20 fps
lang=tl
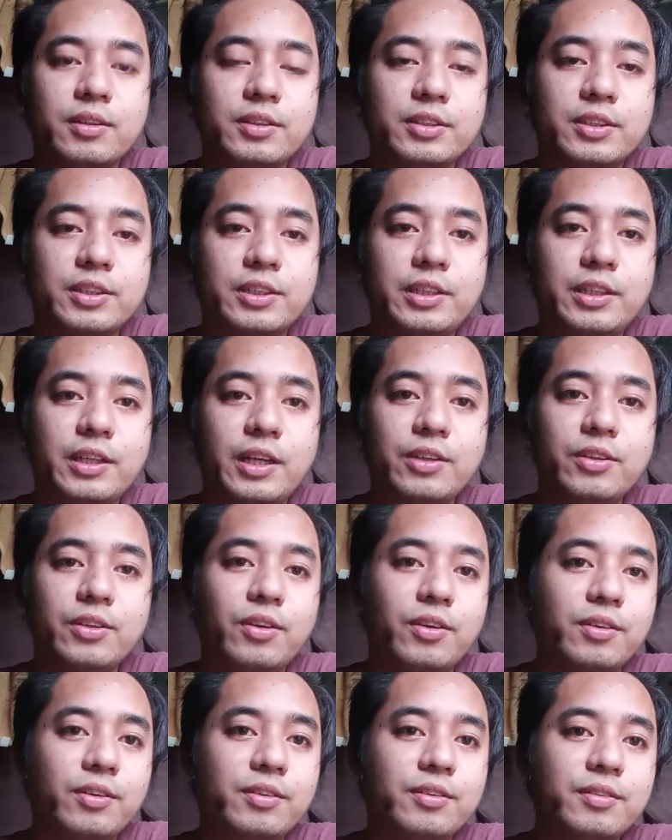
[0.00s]
si ano
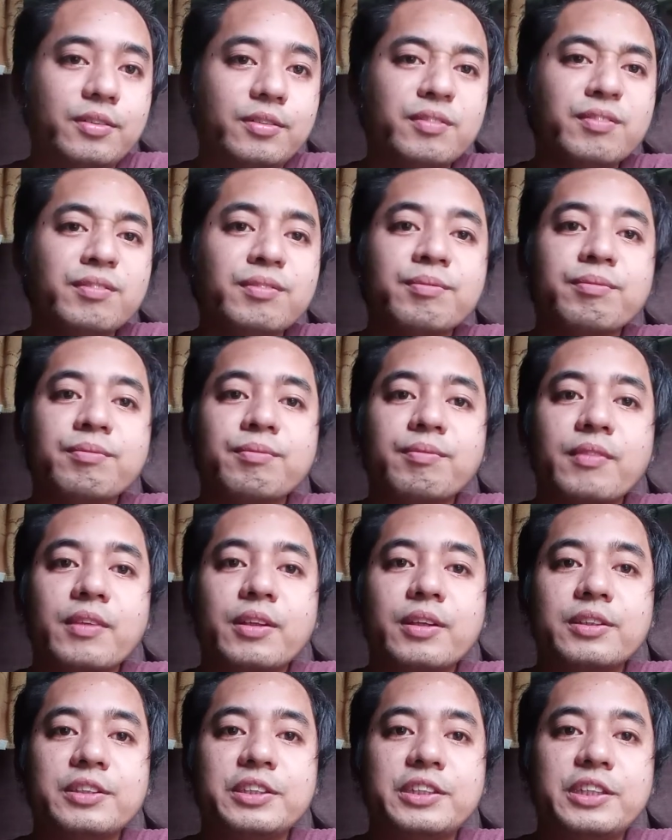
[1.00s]

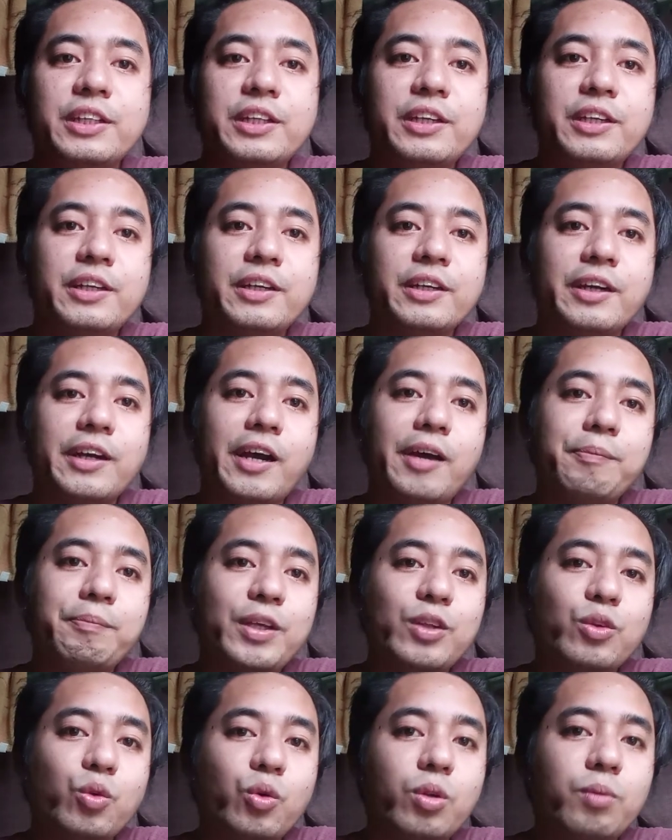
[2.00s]
si
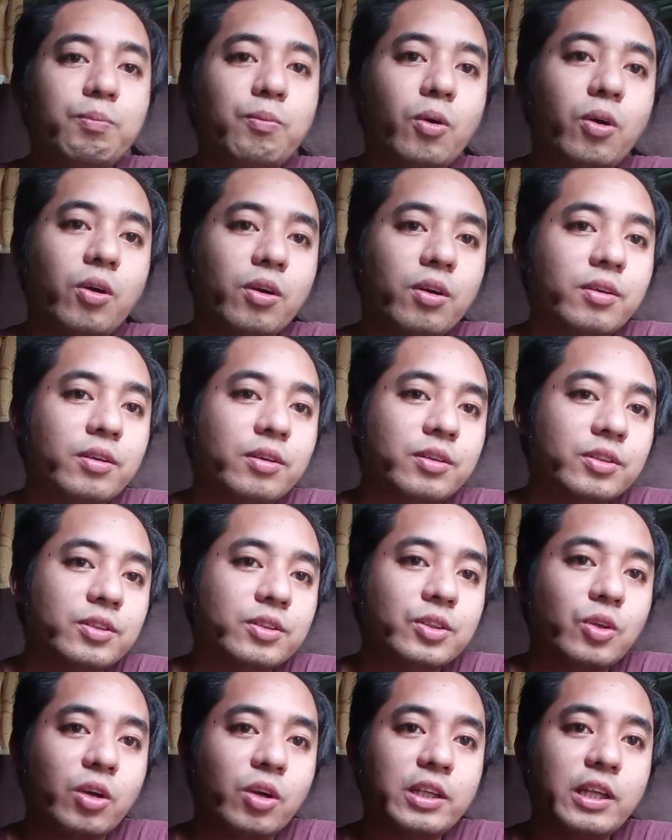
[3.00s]
Rapi Tulpo.
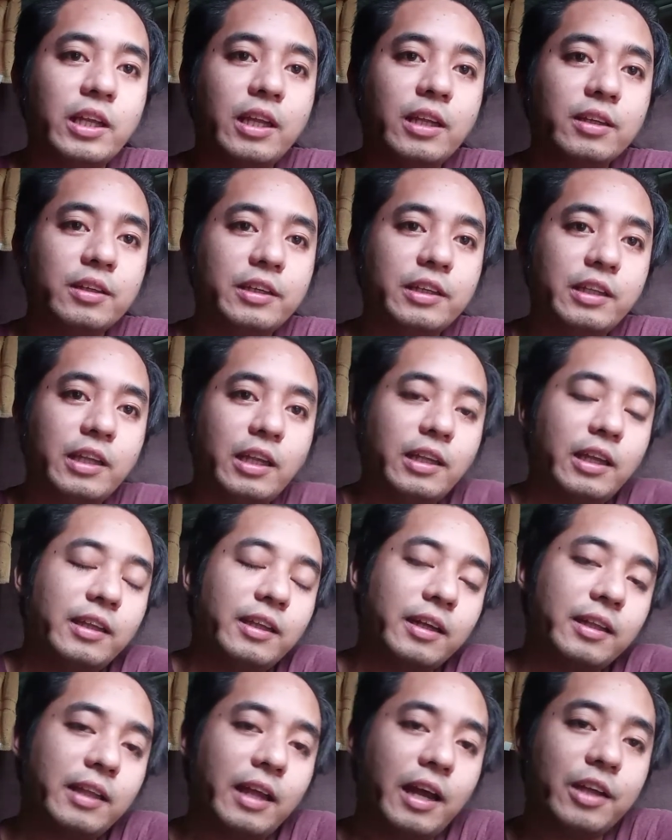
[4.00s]
So kilala, kilala
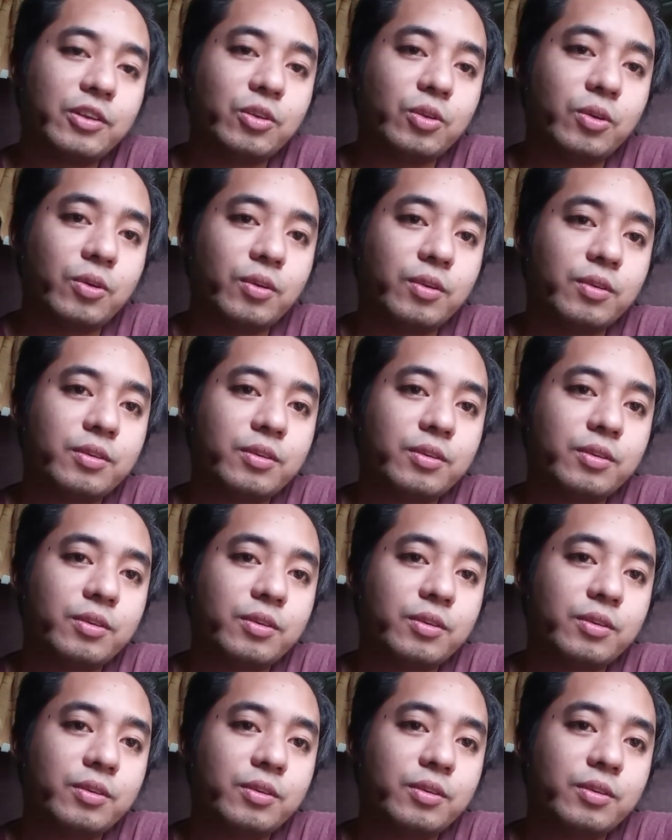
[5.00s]
ng lahat to.